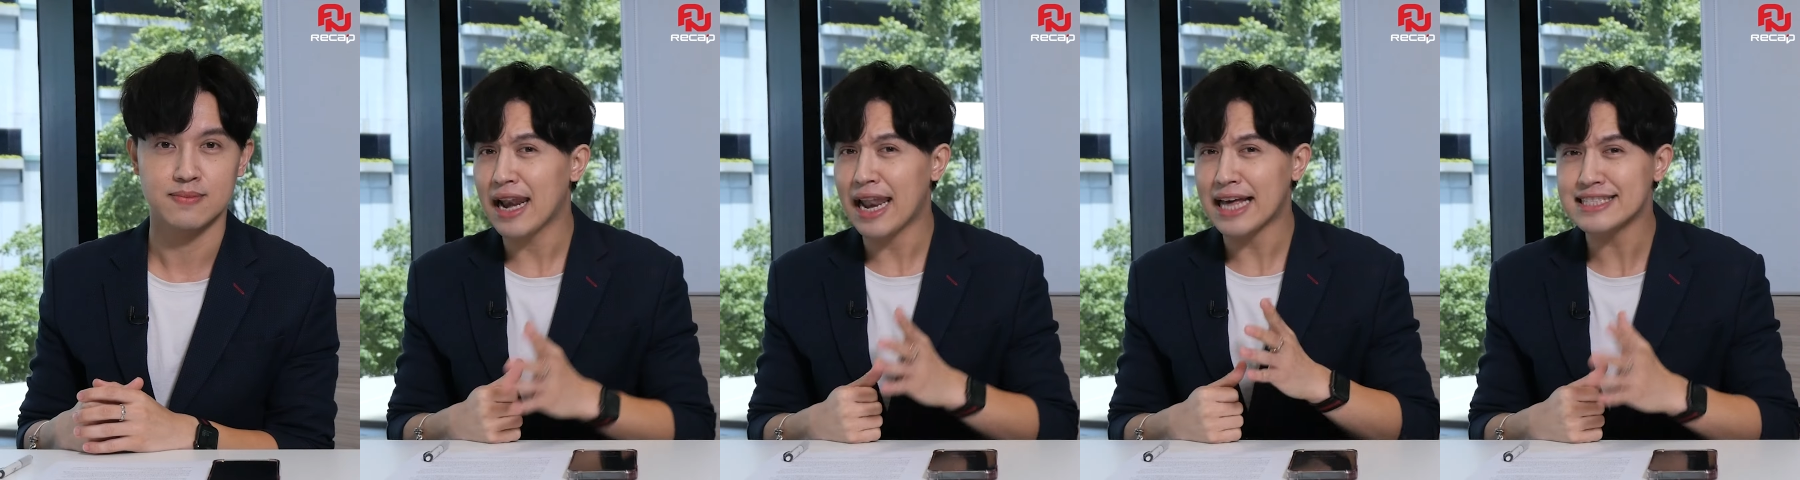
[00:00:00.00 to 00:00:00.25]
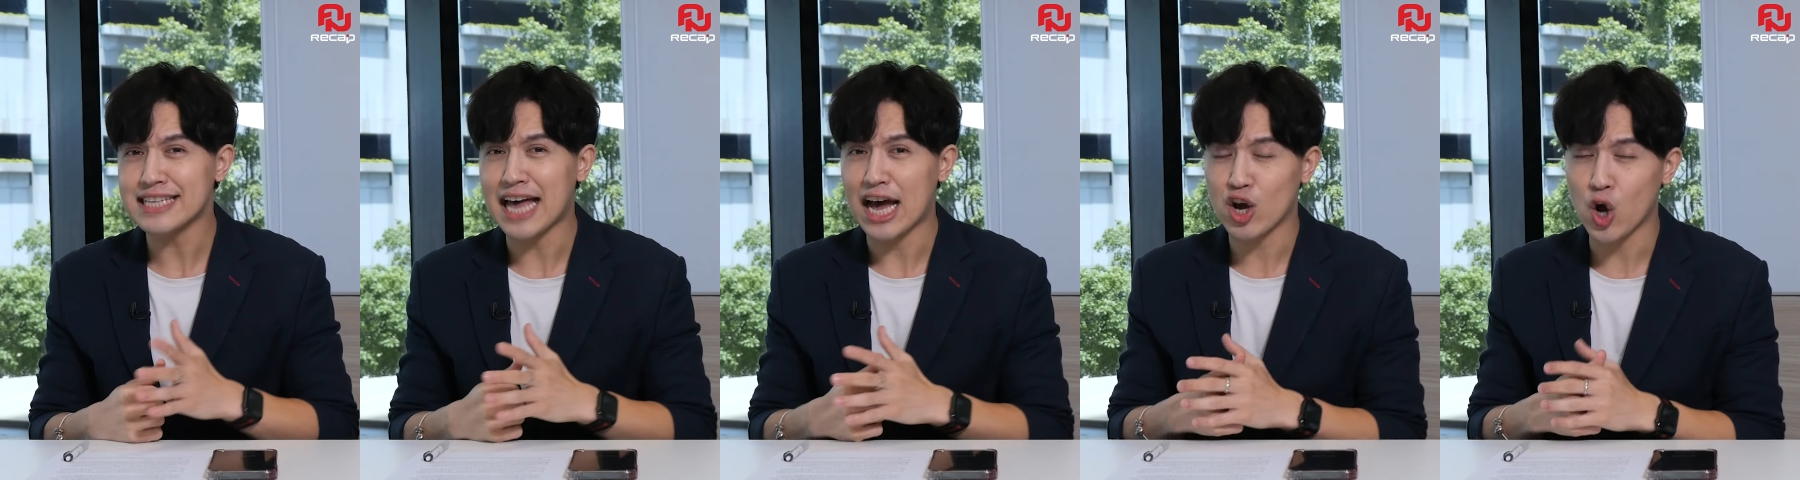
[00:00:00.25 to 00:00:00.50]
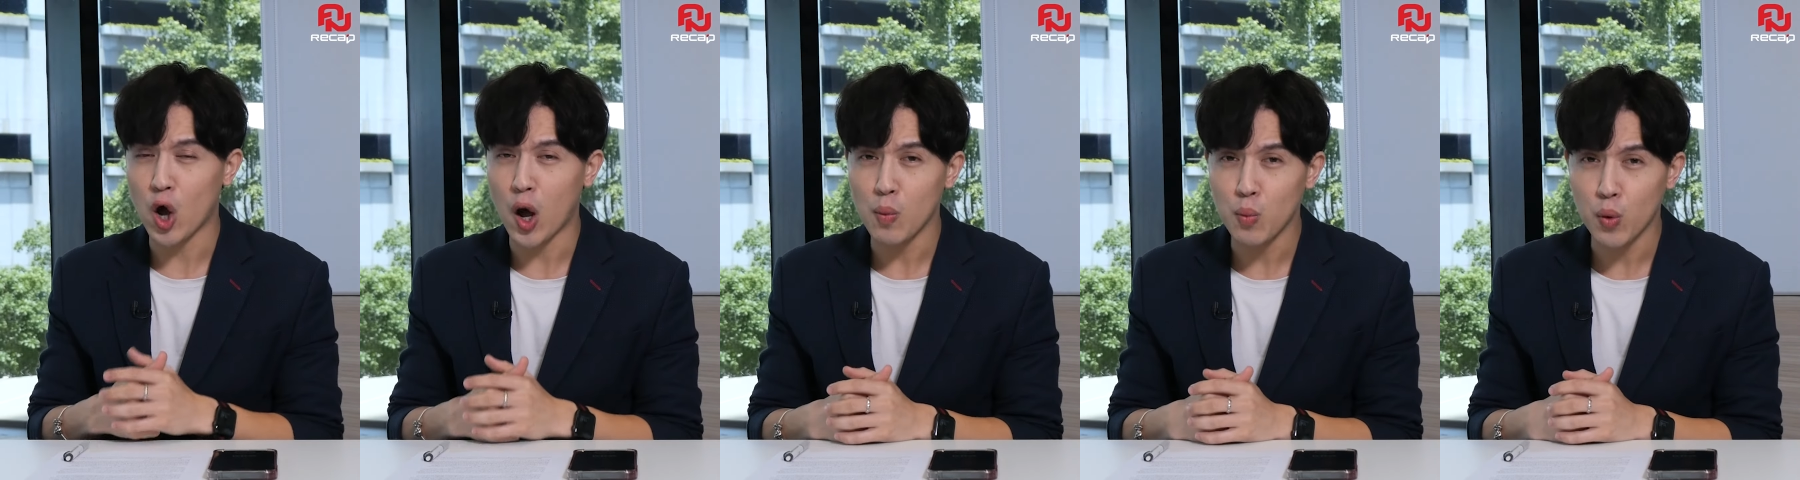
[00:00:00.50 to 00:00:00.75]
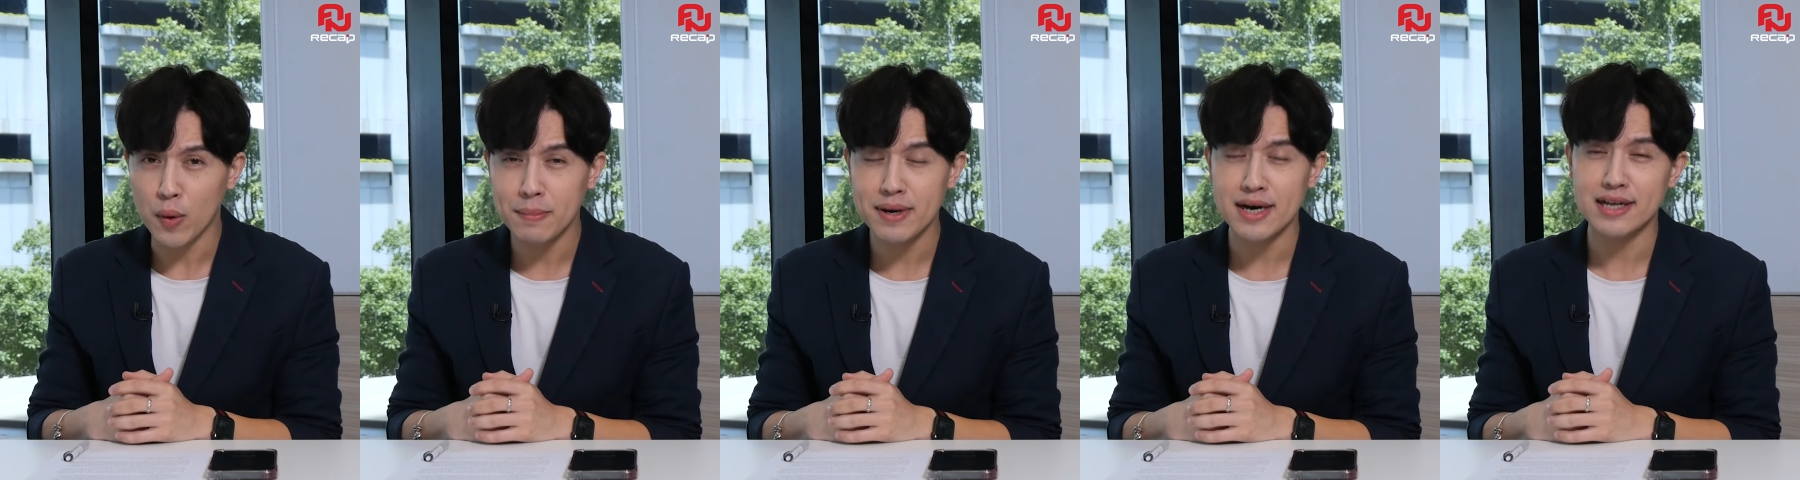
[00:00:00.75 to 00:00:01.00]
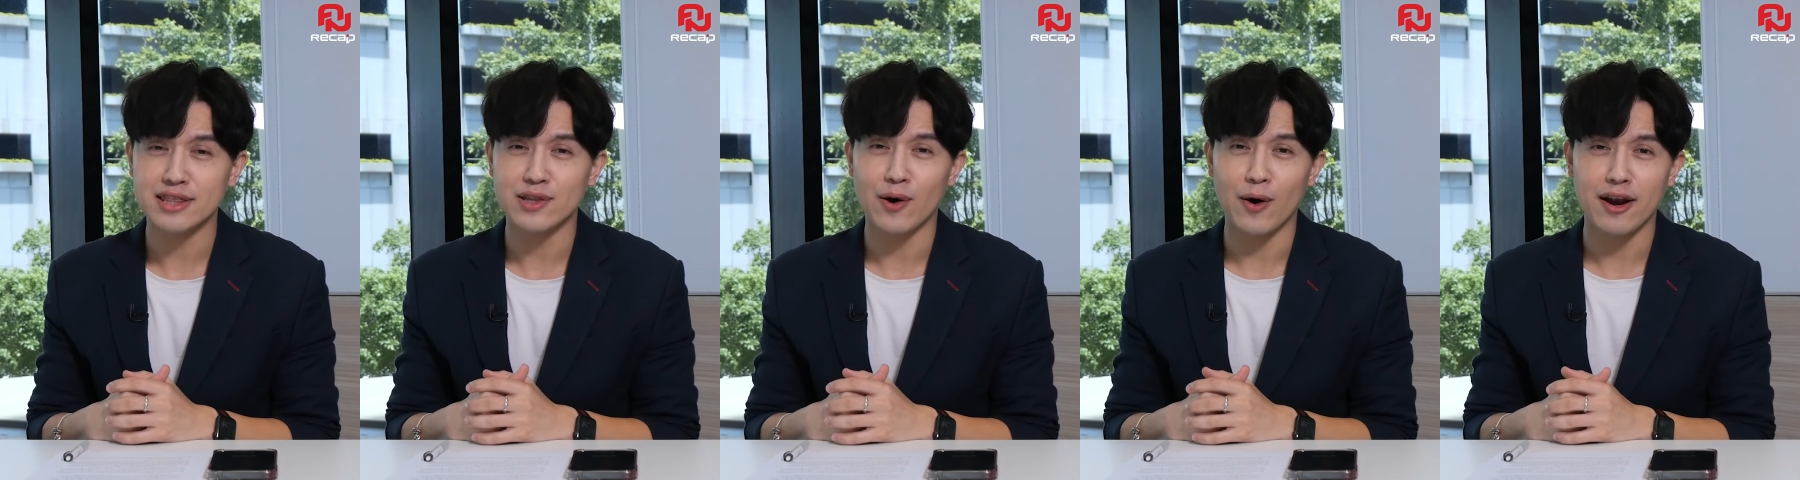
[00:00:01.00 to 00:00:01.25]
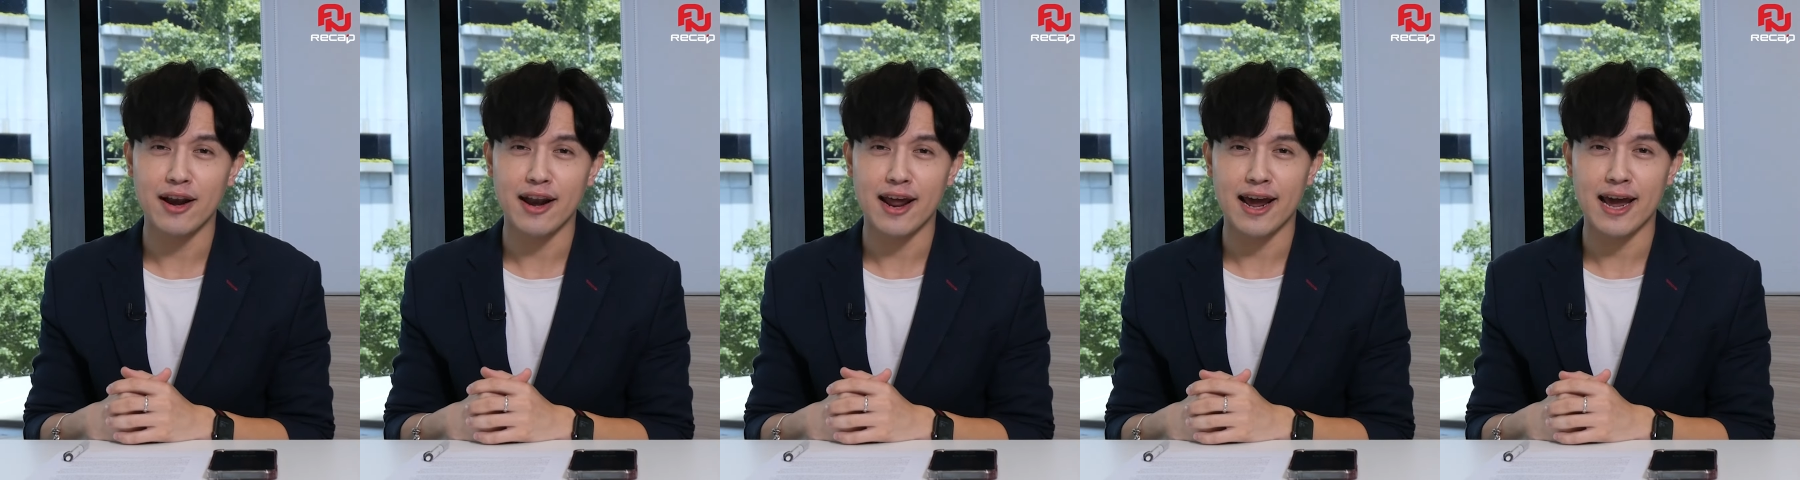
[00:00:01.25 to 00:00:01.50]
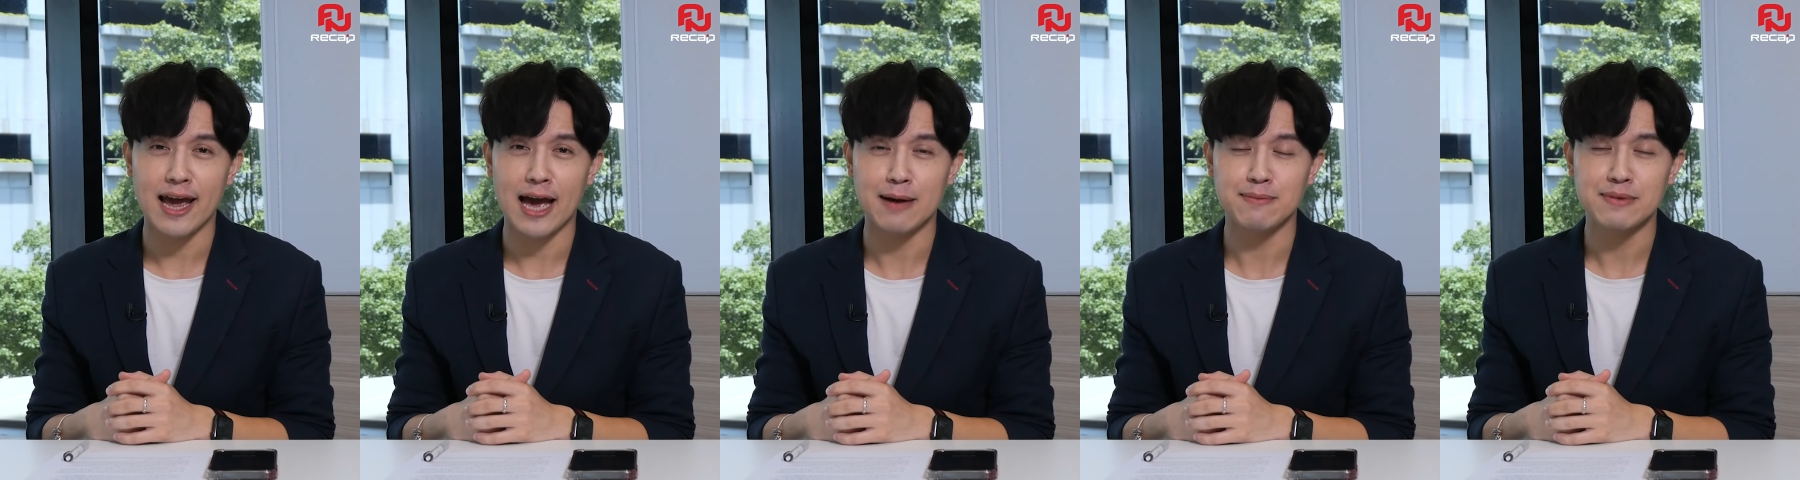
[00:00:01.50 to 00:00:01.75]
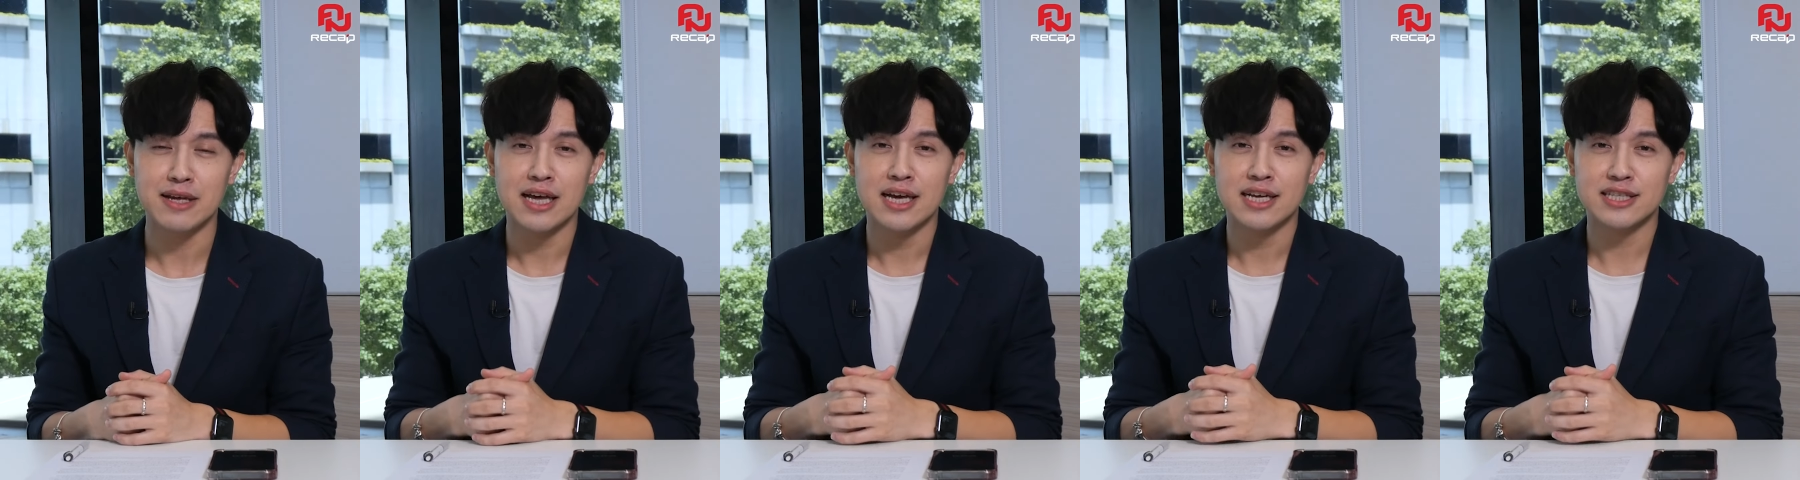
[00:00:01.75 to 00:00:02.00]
และจากข้อมูลเบื้องต้นนะครับ